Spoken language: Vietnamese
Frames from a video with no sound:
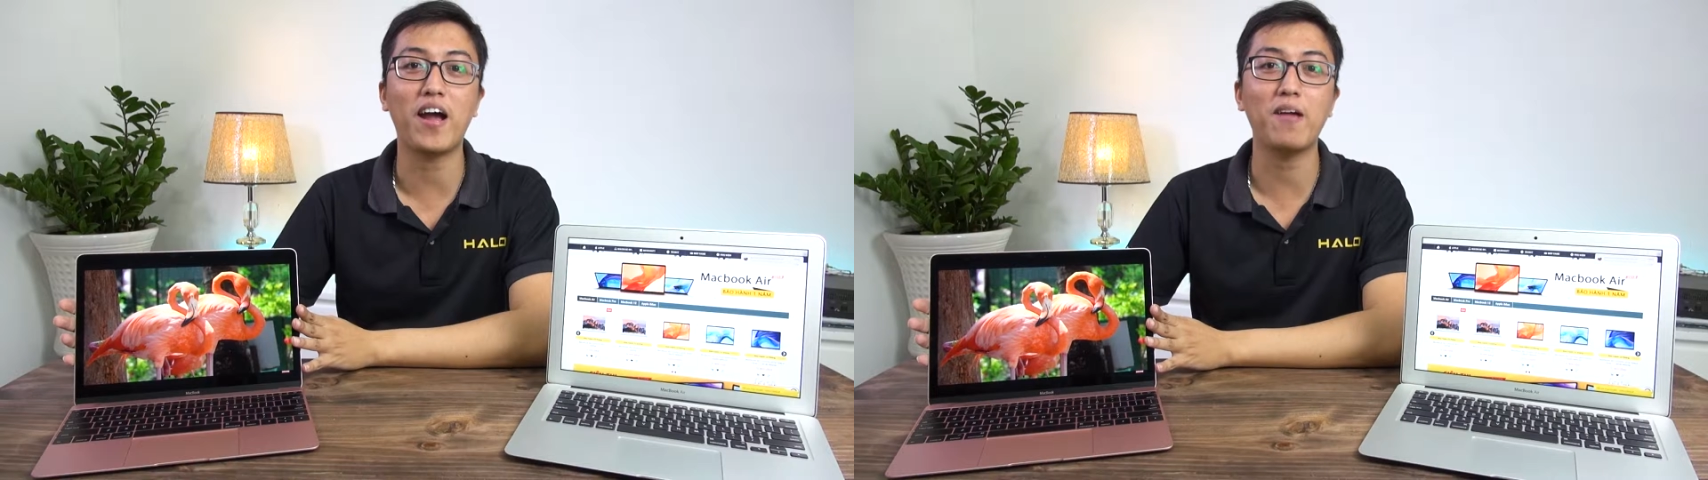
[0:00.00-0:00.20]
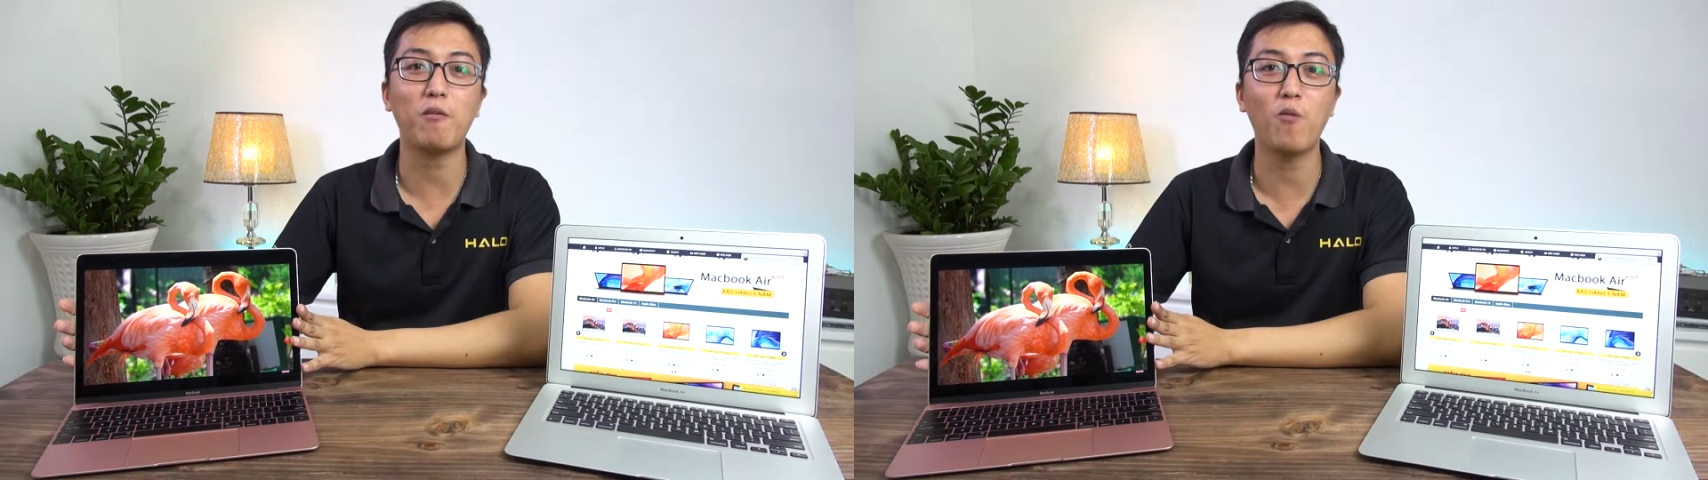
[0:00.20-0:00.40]

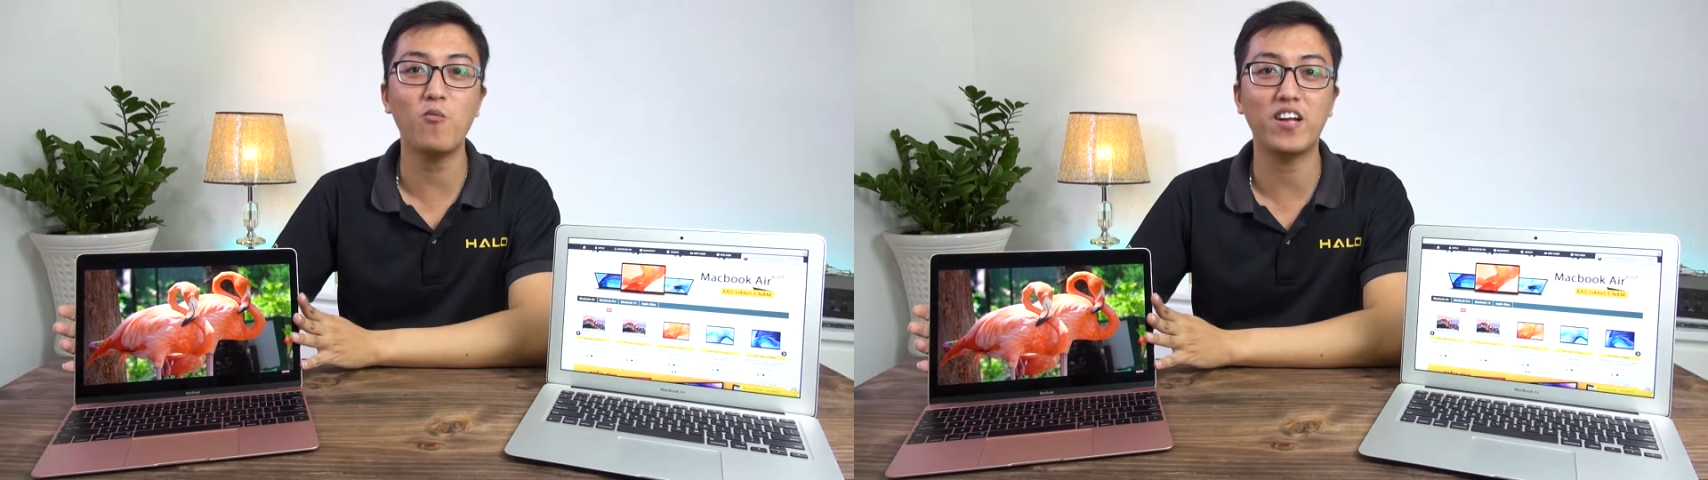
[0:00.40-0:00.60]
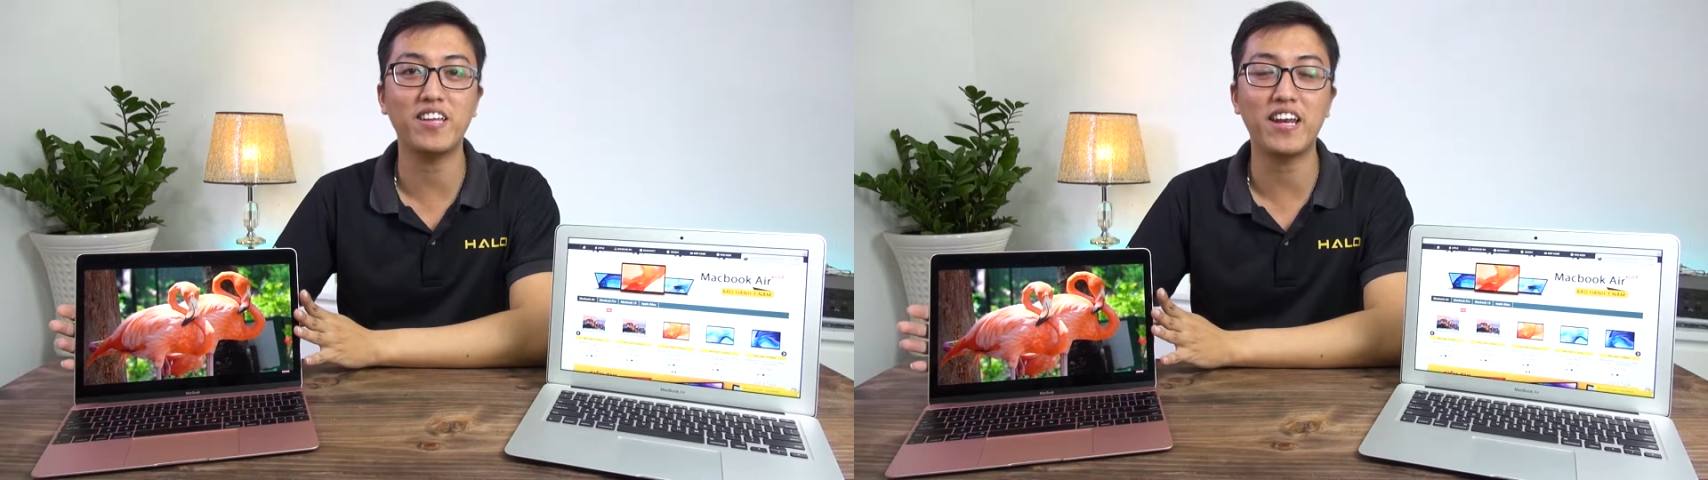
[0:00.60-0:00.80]
máy
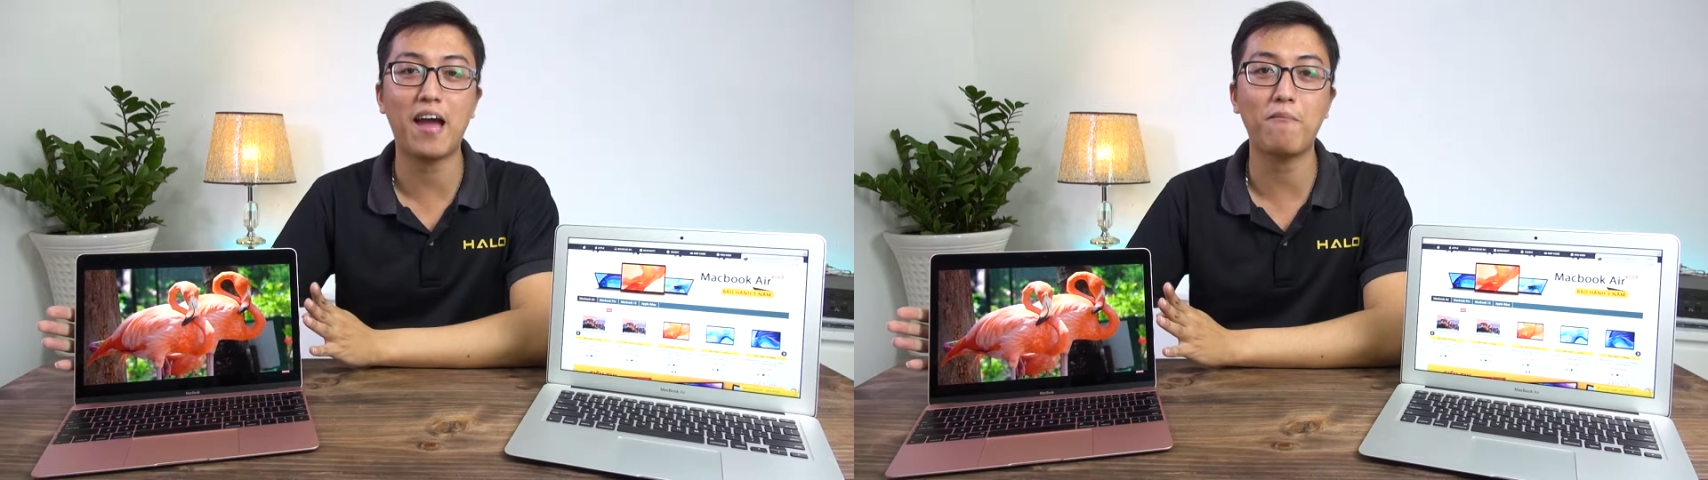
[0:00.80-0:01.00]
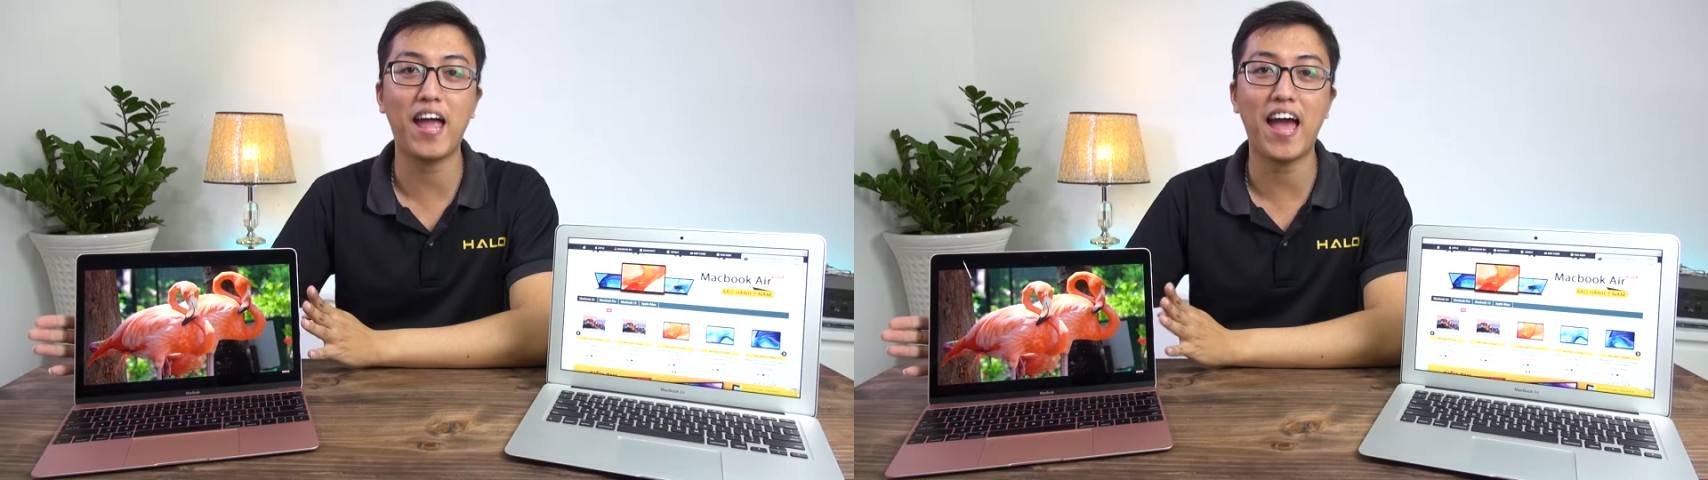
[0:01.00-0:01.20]
MacBook
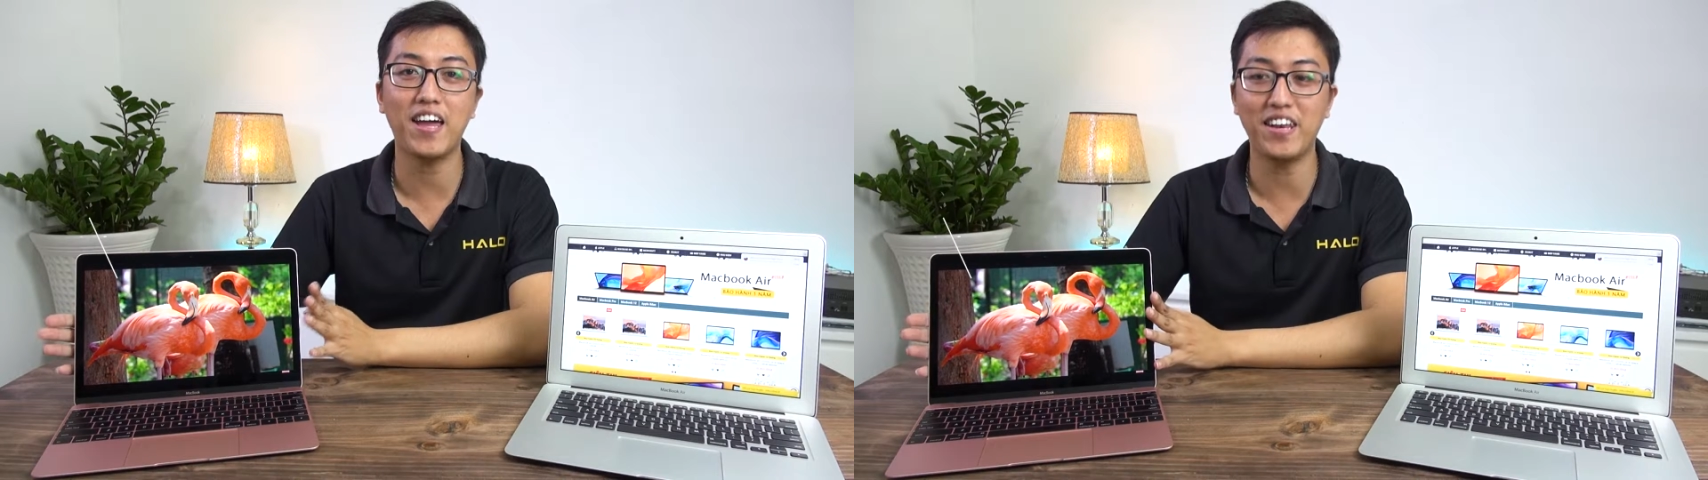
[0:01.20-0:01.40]
Retina 12